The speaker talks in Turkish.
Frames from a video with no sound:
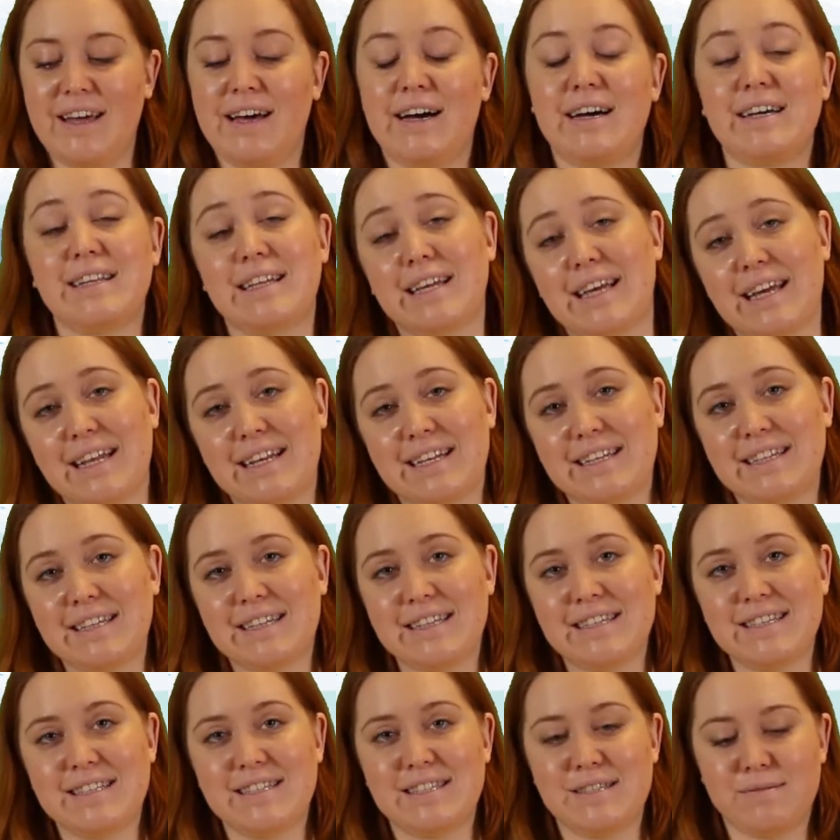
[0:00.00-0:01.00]
Hadi gelin
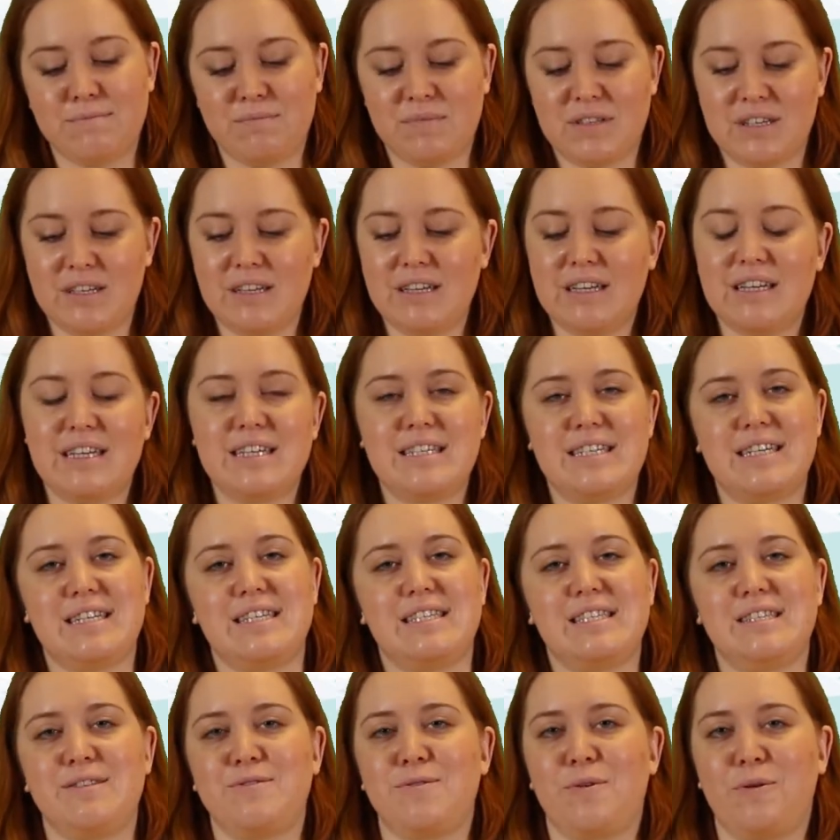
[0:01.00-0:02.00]
şimdi
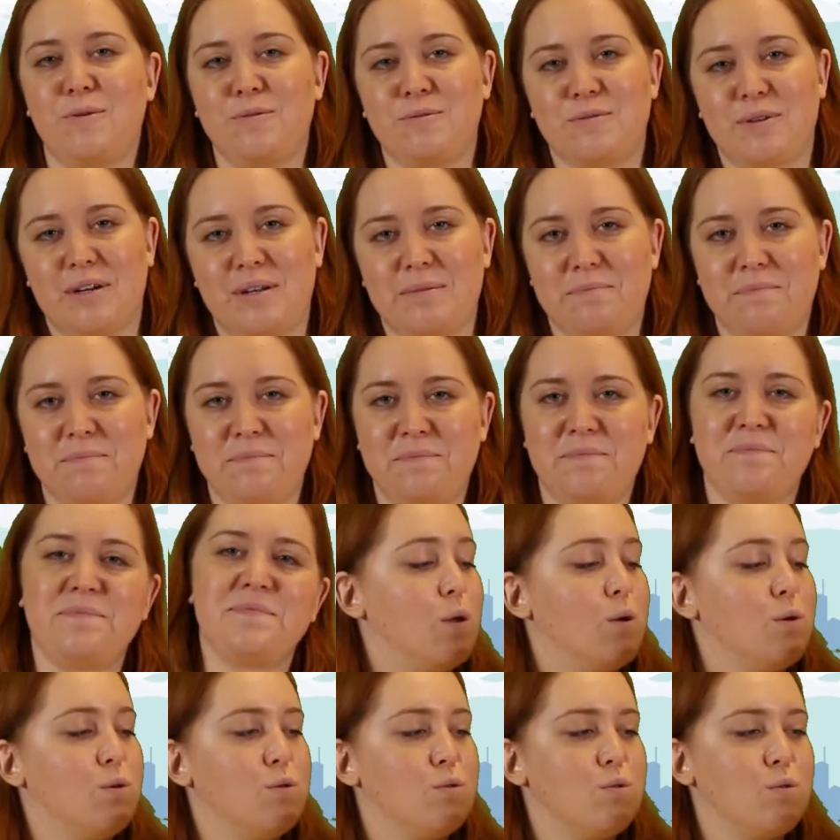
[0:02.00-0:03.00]
içerisini dolduralım.
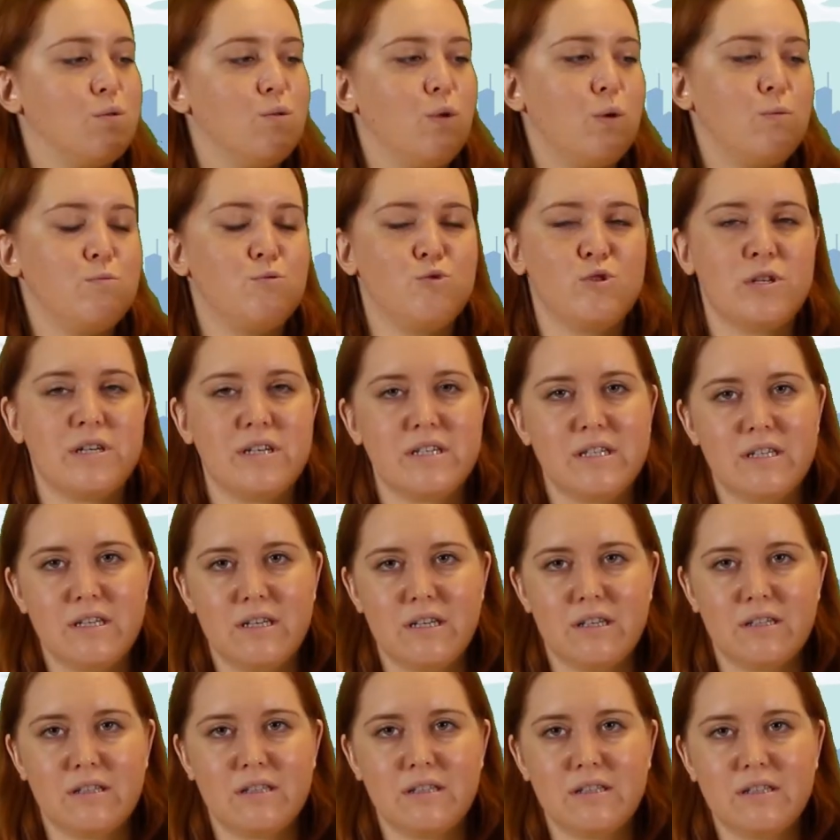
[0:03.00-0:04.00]
Rulomuzu
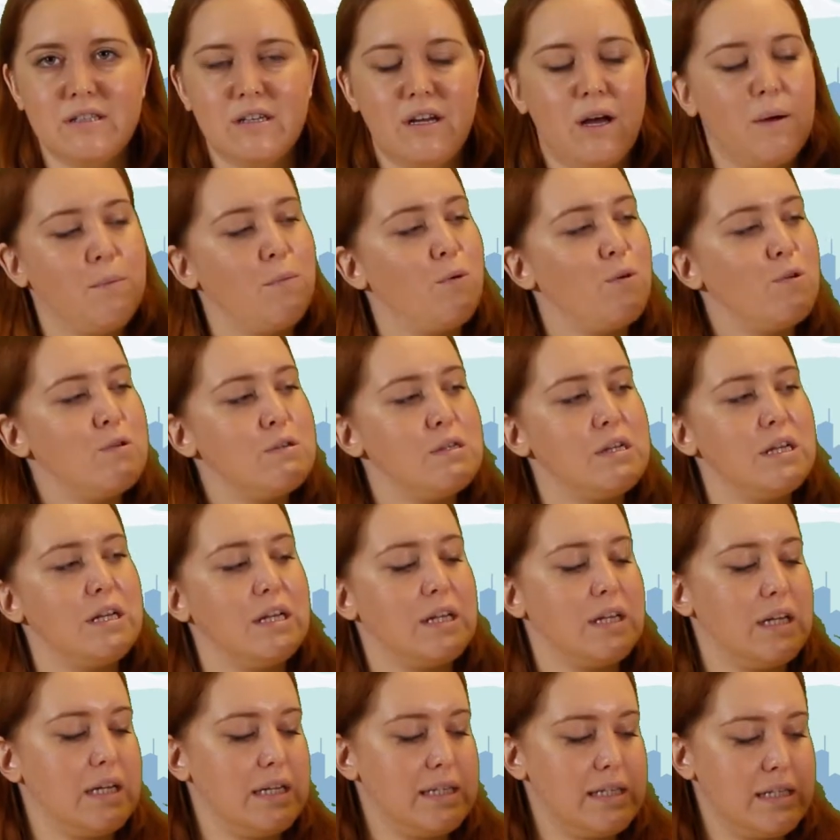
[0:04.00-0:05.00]
hazırladık ama
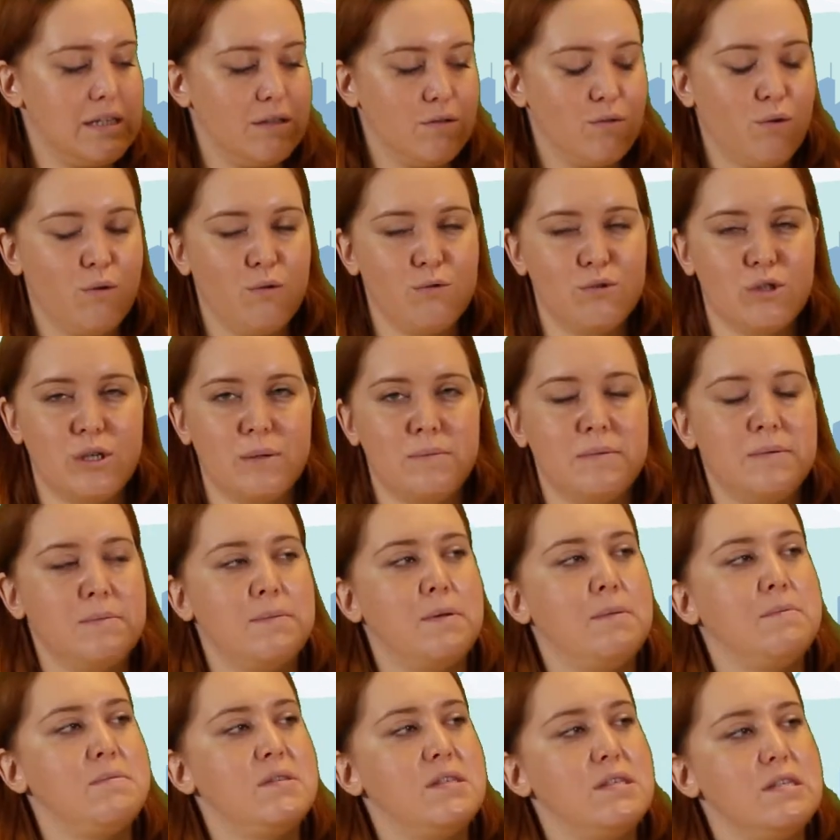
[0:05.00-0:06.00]
öncelikle içini
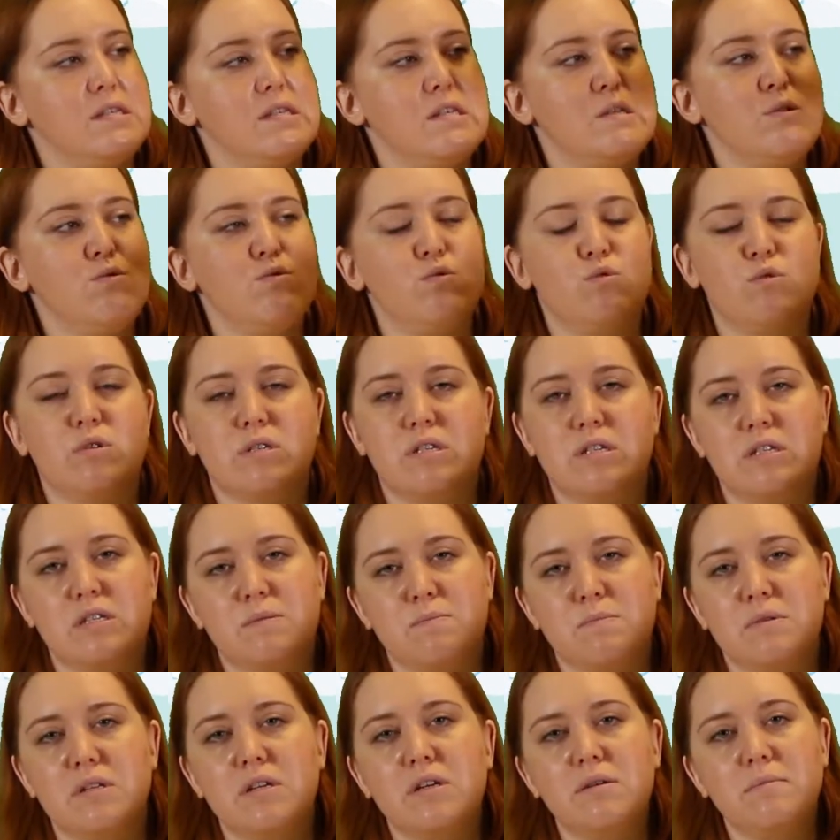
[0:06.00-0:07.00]
doldurabilmemiz için üst
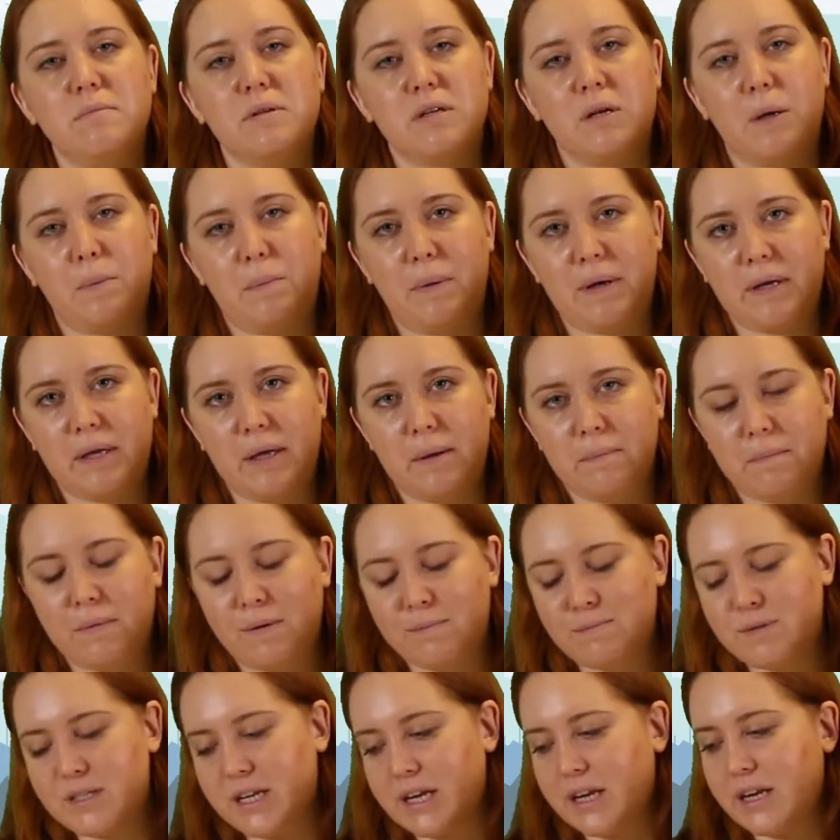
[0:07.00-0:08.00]
kısmına bir kapak
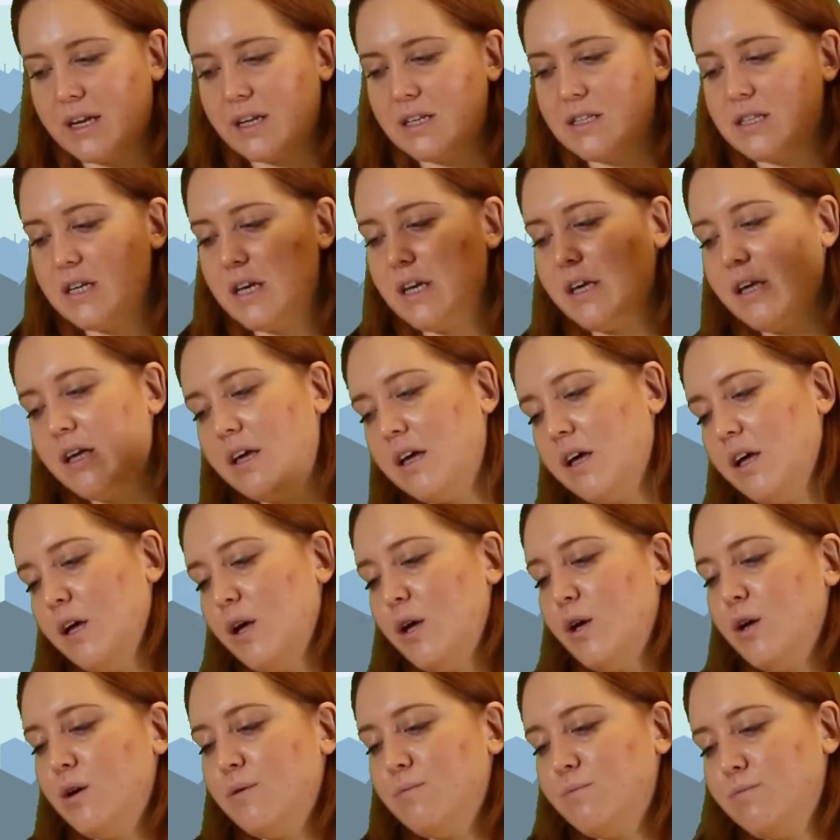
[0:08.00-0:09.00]
yapmamız gerekecek.
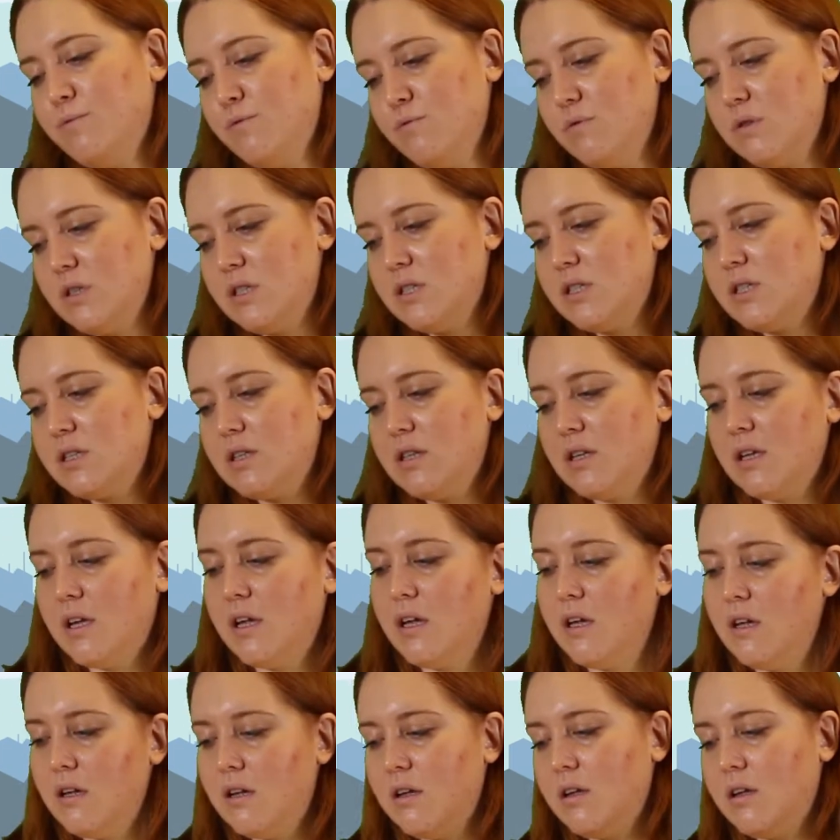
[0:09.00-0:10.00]
Bunun için de